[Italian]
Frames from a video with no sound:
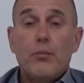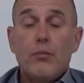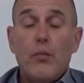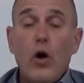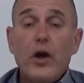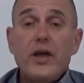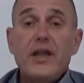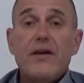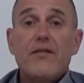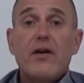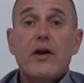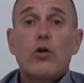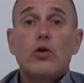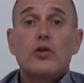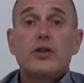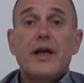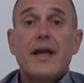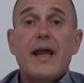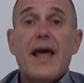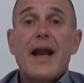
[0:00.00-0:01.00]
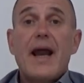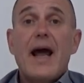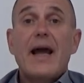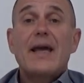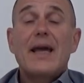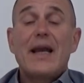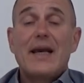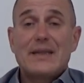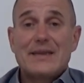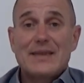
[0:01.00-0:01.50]
Poi deve contenere
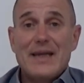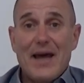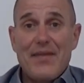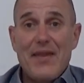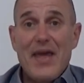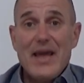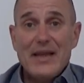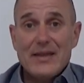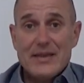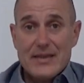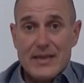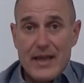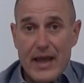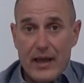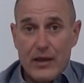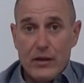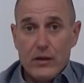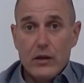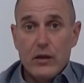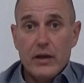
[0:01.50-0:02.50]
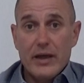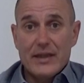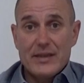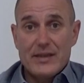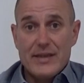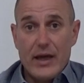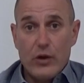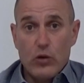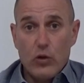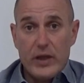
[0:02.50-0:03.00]
anche le scadenze che
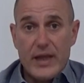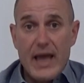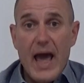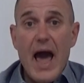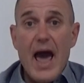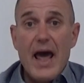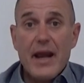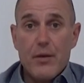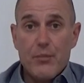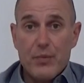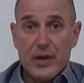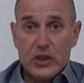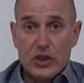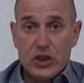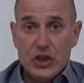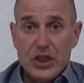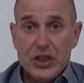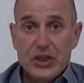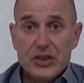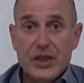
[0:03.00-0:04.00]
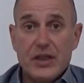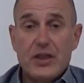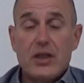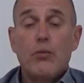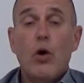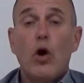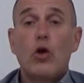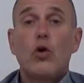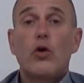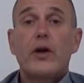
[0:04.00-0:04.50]
siano chiare, precise, di
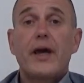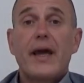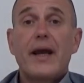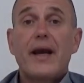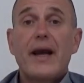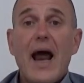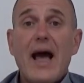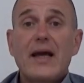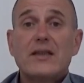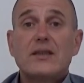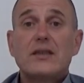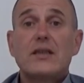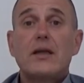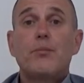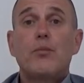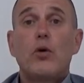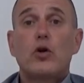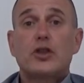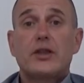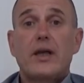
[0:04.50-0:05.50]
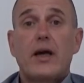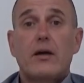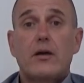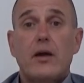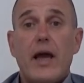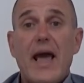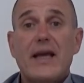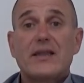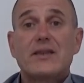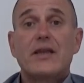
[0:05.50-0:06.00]
modo che il RAS possa
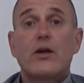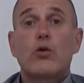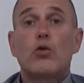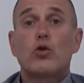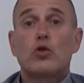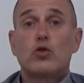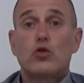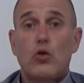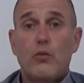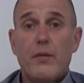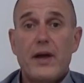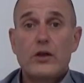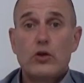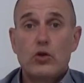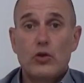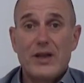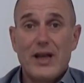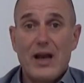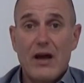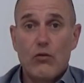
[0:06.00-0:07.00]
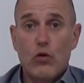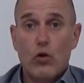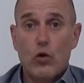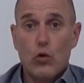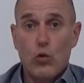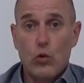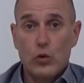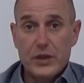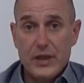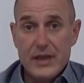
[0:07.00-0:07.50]
essere uno strumento di
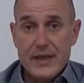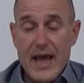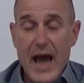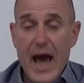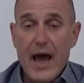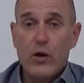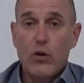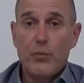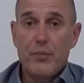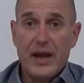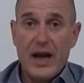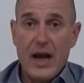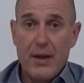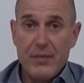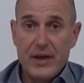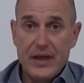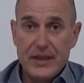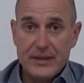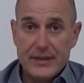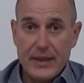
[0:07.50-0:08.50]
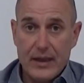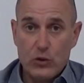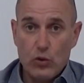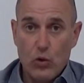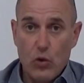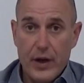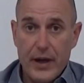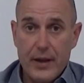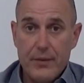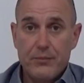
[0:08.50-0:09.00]
lavoro quotidiano per
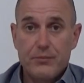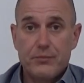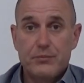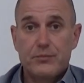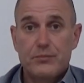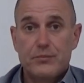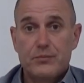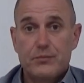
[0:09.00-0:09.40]
l'amministratore.